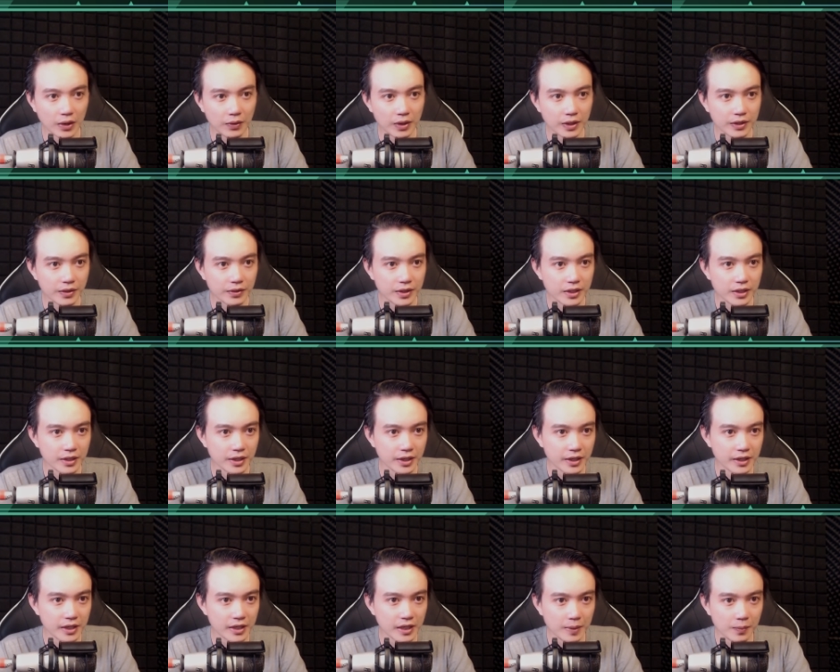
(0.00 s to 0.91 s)
là tao chỉ nghĩ
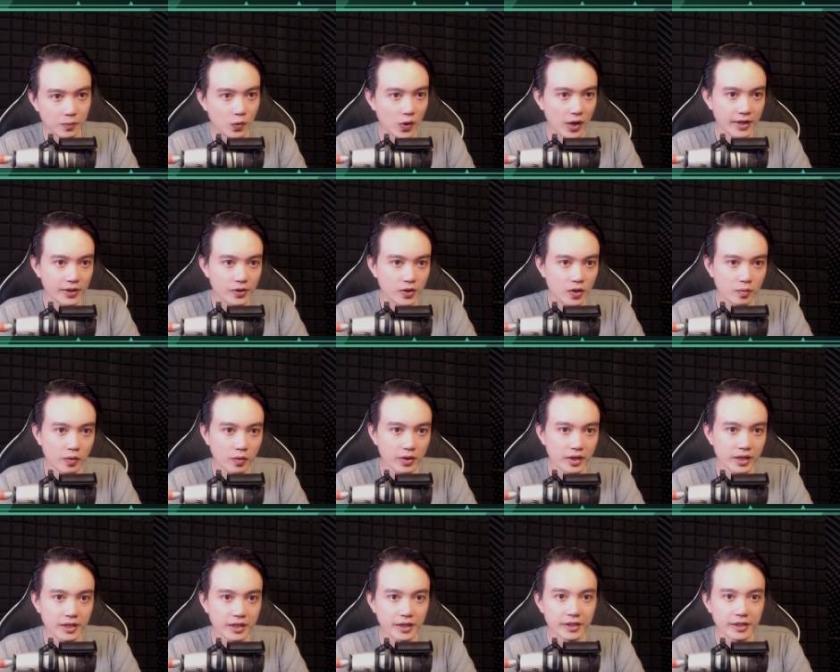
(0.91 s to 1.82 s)
cái đám quái đó có một
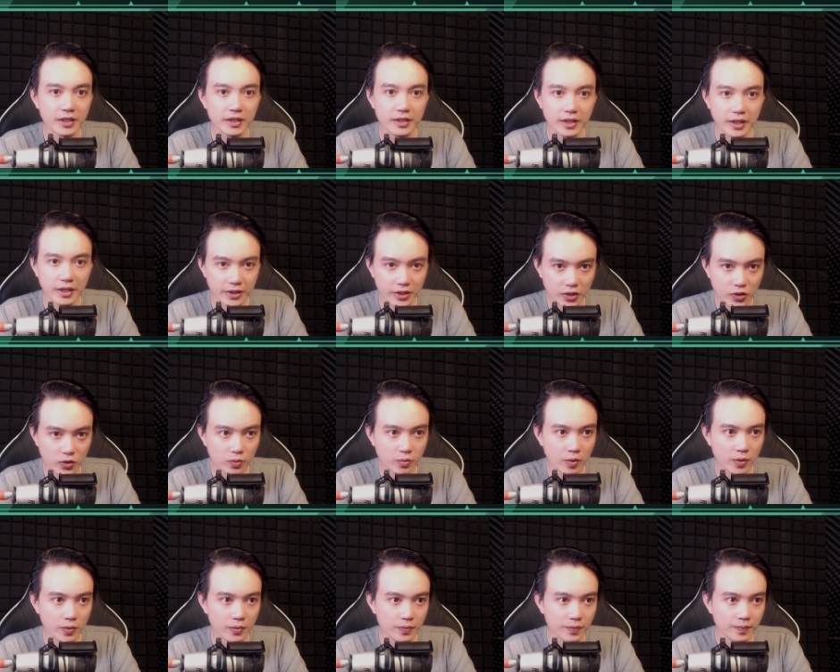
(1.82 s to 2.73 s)
ý nghĩa nhất định với khu
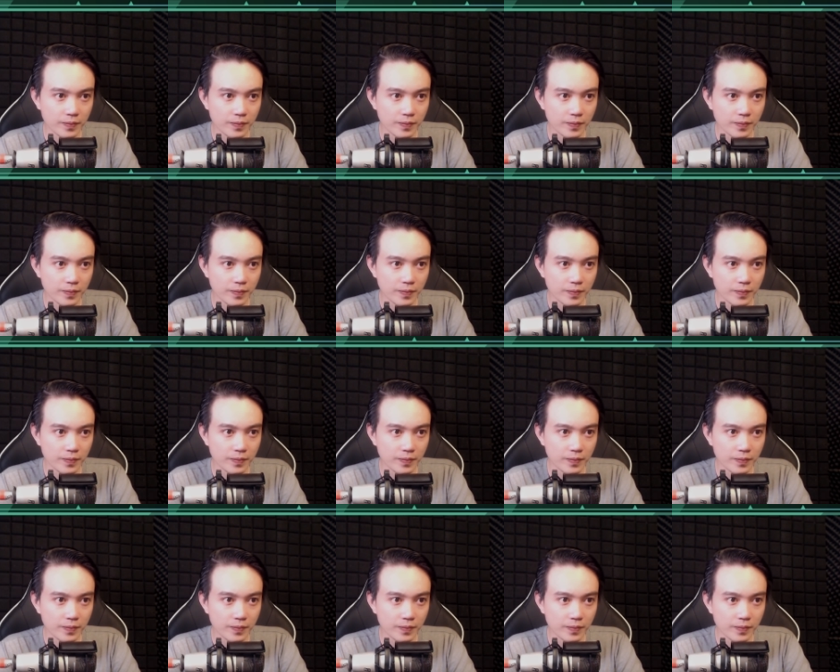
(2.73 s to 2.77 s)
mộ.